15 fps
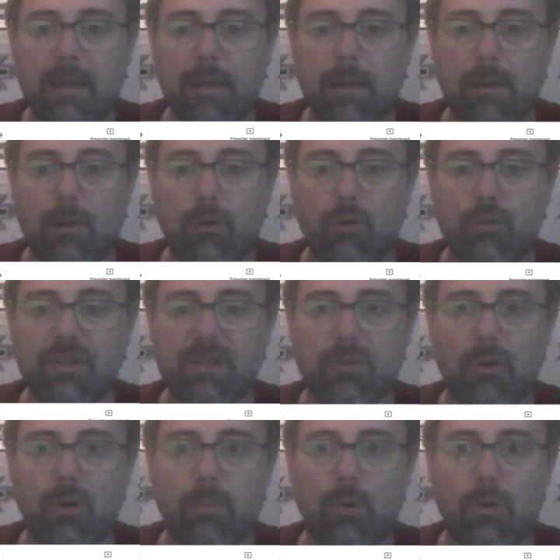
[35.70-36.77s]

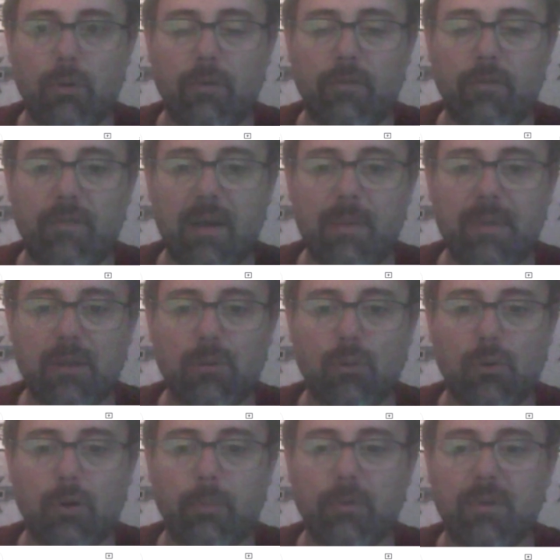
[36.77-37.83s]
L'enregistrement va
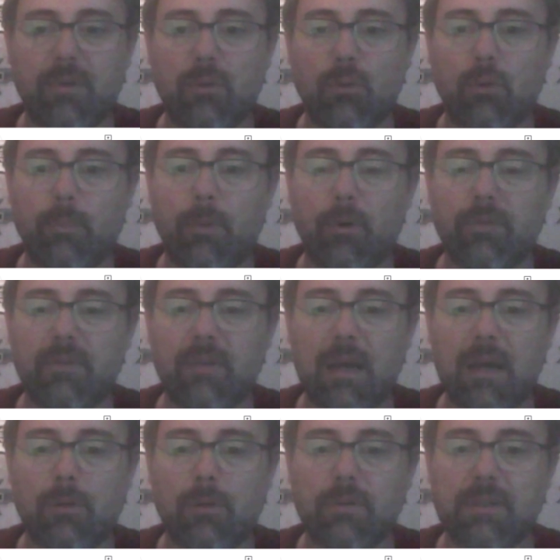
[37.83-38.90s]
bientôt commencer, donc pensez
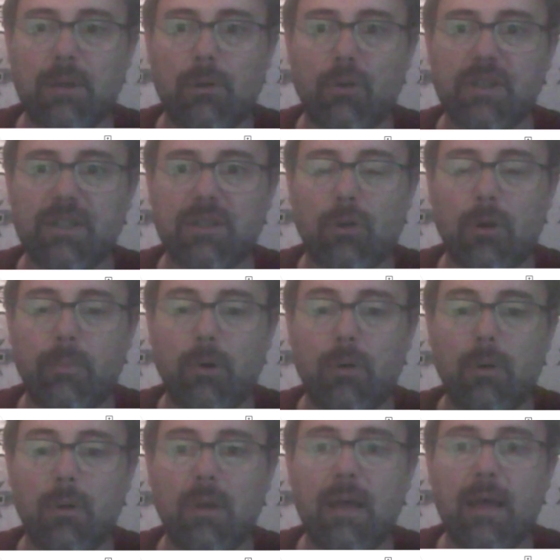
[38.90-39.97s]
à lancer
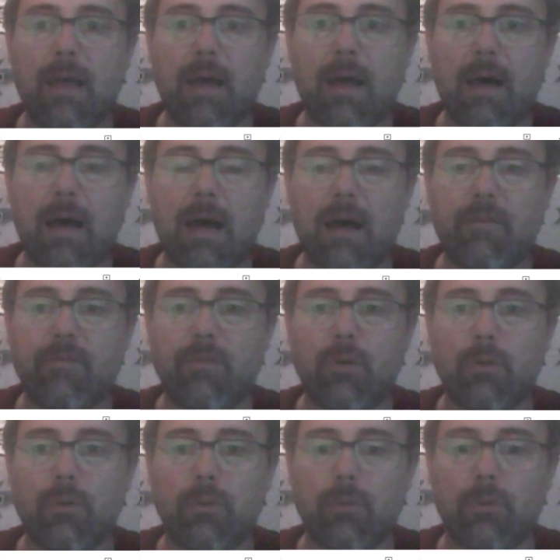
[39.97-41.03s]
l'enregistrement
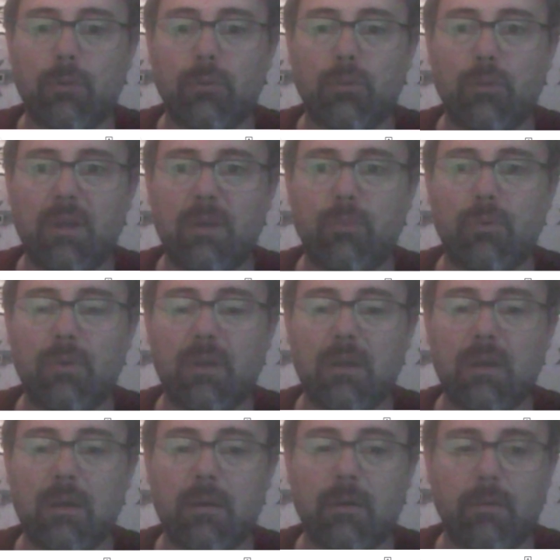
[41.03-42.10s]
avant de
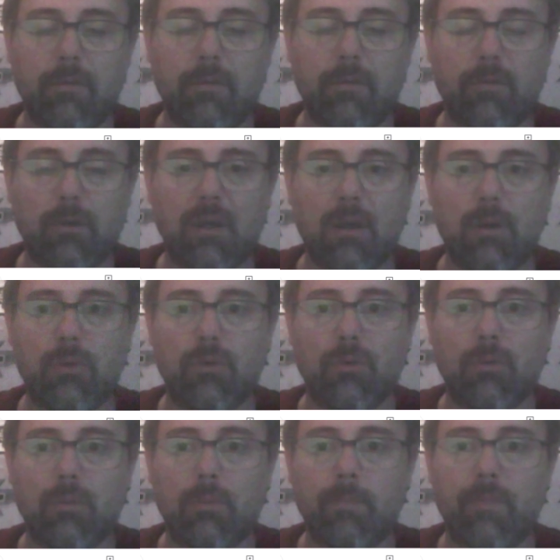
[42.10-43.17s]
débuter votre
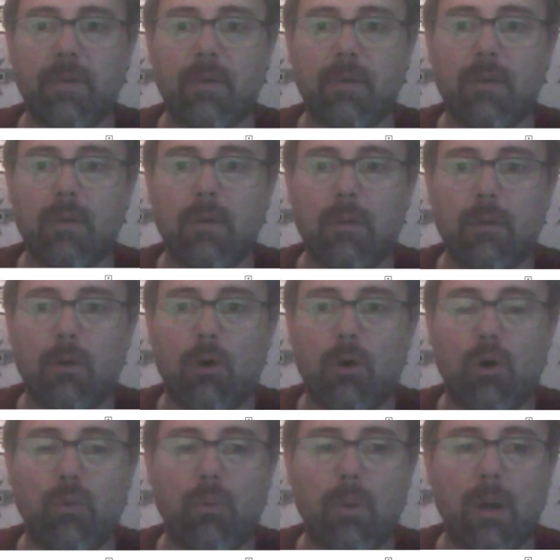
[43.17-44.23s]
réunion.
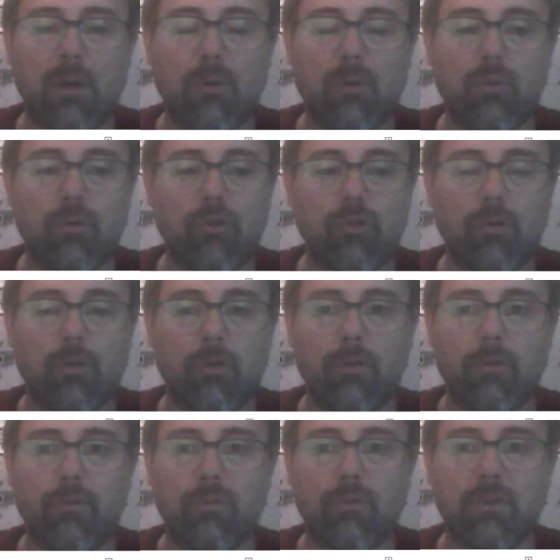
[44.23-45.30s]
En haut à gauche,
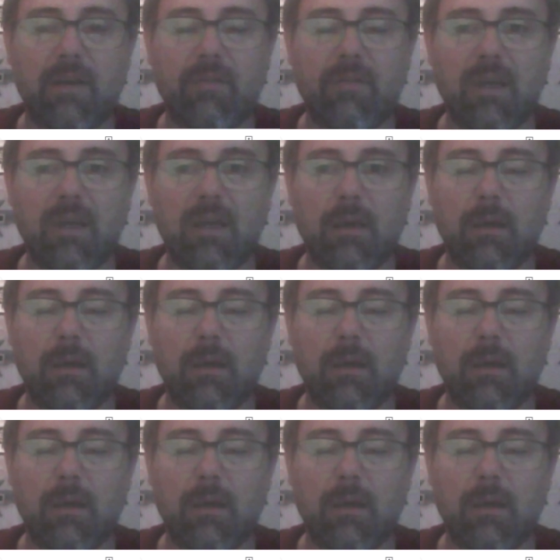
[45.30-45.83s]
vous avez